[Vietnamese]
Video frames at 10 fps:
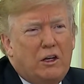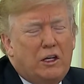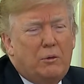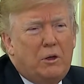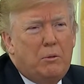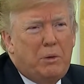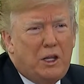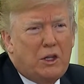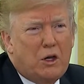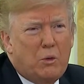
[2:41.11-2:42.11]
từ khi ông
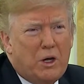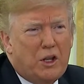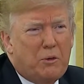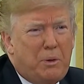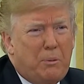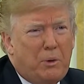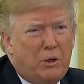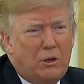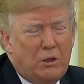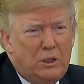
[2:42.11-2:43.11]
Obama mãn
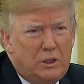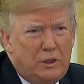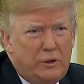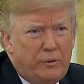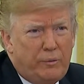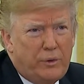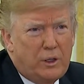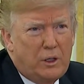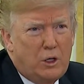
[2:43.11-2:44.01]
nhiệm năm 2016.